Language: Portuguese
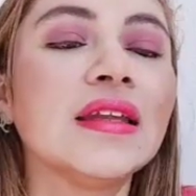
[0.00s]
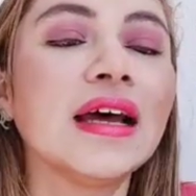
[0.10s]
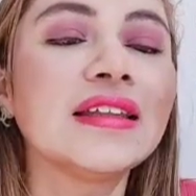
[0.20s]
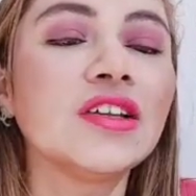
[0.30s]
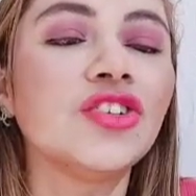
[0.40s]

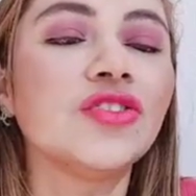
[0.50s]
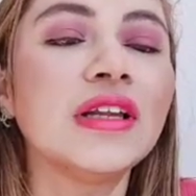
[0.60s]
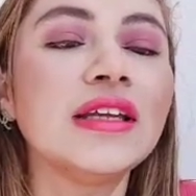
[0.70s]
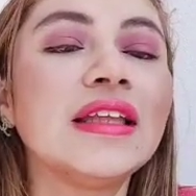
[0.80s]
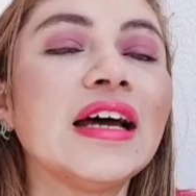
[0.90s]
Data de
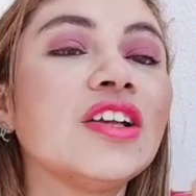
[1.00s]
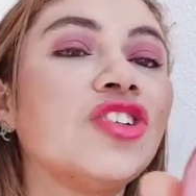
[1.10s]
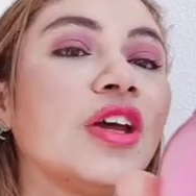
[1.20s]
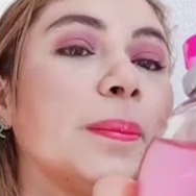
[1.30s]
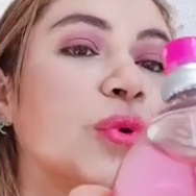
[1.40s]

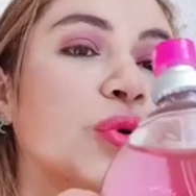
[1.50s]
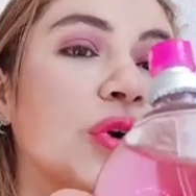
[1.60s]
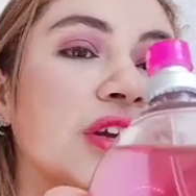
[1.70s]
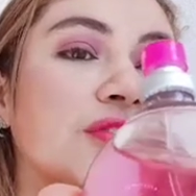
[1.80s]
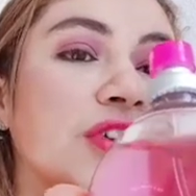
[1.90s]
validade é
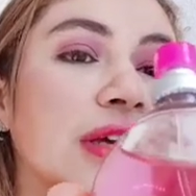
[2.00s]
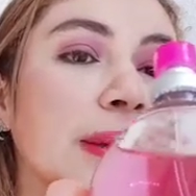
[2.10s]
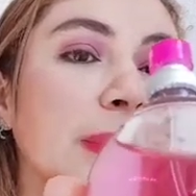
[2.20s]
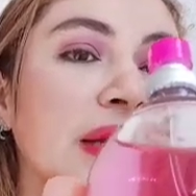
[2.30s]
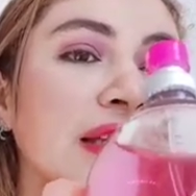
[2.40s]
boa, que
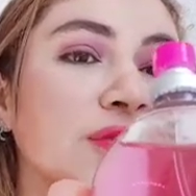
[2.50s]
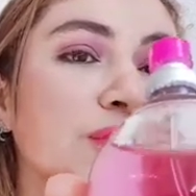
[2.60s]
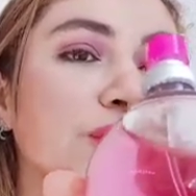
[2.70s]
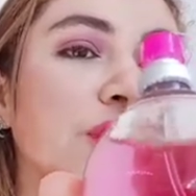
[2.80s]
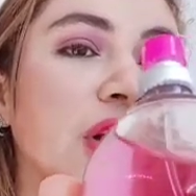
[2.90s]
fica bem
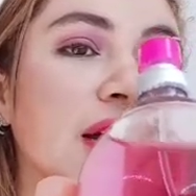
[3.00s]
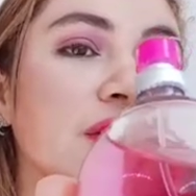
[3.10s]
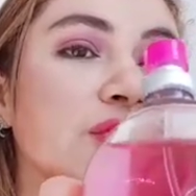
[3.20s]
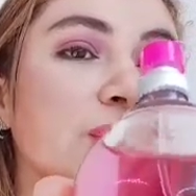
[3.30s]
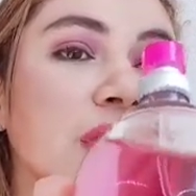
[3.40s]
no
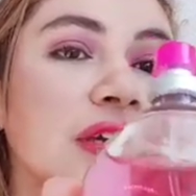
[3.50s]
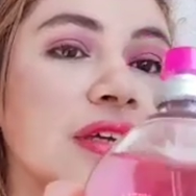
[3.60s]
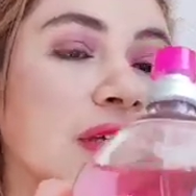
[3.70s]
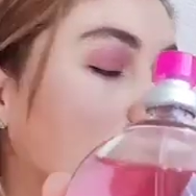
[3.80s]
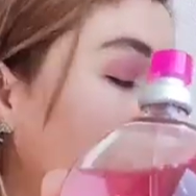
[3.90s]
frasco
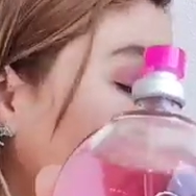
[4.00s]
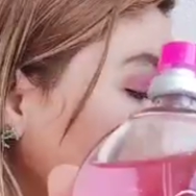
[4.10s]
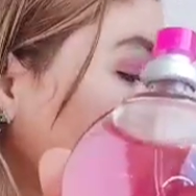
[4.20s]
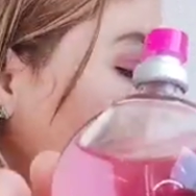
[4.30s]
aqui, ó.